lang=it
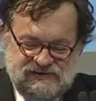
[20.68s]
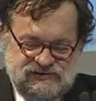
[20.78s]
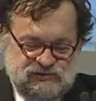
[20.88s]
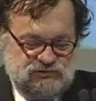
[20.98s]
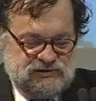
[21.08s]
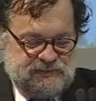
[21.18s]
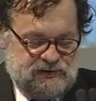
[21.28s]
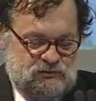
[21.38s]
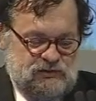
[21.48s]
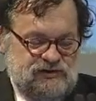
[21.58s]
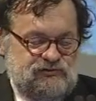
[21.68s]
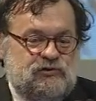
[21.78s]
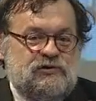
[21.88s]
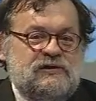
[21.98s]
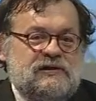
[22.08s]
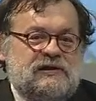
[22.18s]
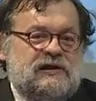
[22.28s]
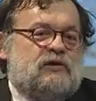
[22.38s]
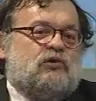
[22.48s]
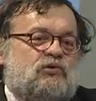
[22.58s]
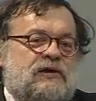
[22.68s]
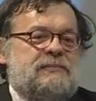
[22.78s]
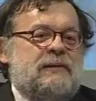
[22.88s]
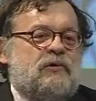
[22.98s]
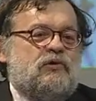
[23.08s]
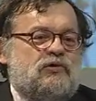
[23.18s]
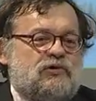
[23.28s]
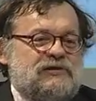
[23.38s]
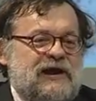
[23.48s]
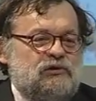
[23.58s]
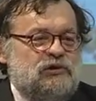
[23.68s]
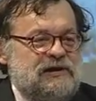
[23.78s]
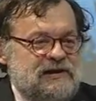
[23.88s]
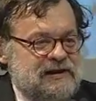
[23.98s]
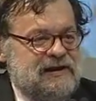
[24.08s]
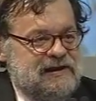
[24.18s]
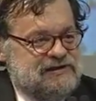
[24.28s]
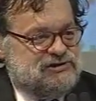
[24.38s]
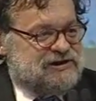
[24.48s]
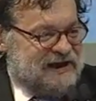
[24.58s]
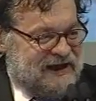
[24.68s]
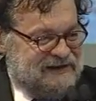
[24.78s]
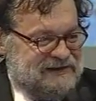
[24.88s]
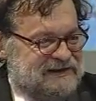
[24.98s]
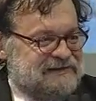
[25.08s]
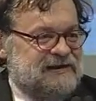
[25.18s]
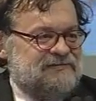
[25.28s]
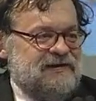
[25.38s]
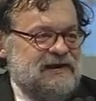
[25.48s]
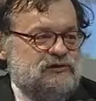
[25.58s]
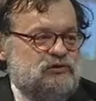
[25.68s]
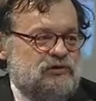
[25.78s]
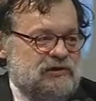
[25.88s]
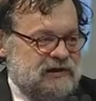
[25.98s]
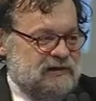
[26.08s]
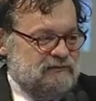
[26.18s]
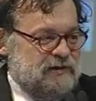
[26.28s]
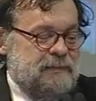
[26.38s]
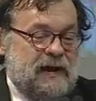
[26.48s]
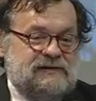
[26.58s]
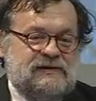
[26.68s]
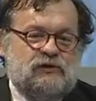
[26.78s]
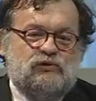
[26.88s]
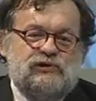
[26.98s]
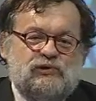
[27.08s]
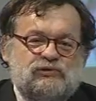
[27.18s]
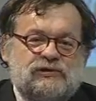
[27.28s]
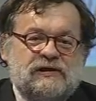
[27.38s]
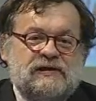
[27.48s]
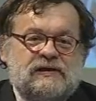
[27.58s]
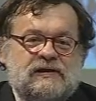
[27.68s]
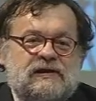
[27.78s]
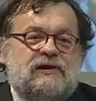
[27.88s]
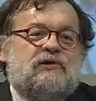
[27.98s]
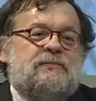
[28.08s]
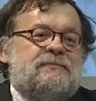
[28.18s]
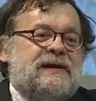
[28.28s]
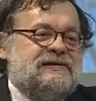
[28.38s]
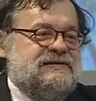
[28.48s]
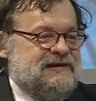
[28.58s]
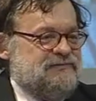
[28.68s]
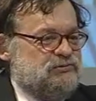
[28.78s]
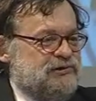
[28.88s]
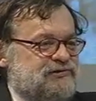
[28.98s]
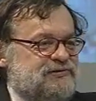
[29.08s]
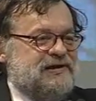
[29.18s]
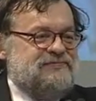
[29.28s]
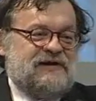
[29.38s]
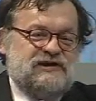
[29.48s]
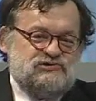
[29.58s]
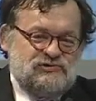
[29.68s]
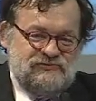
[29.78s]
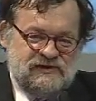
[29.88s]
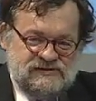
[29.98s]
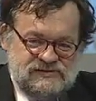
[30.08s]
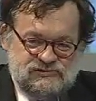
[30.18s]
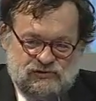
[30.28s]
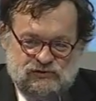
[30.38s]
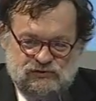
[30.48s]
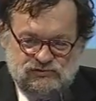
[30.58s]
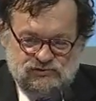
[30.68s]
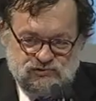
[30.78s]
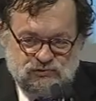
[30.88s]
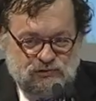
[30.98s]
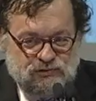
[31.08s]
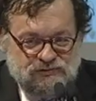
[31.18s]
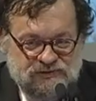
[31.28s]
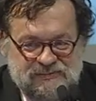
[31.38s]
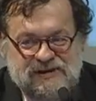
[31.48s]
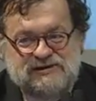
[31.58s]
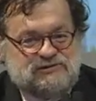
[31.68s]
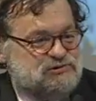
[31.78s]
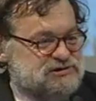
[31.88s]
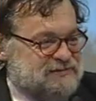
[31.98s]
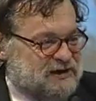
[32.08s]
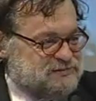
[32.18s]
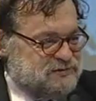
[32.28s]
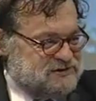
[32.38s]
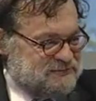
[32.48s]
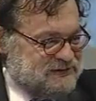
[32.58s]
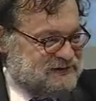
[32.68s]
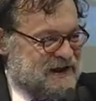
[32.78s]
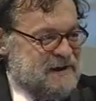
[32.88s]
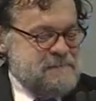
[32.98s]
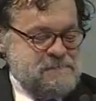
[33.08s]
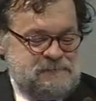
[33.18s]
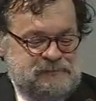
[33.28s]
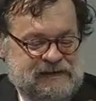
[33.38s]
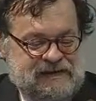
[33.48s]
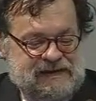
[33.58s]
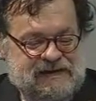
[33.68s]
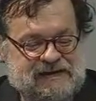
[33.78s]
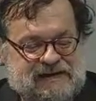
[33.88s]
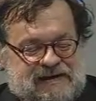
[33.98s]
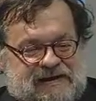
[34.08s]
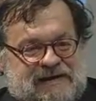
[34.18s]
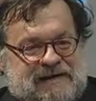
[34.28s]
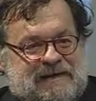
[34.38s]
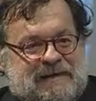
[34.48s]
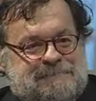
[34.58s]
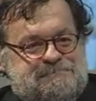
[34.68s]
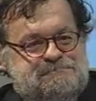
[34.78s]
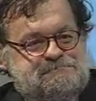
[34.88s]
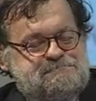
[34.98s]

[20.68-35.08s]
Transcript: che si scusa per questo, e con cui abbiamo concordato le linee generali dell'intervento e una parte dei contenuti. I commenti e le valutazioni che faccio invece sono solo di mia esclusiva responsabilità. Eh,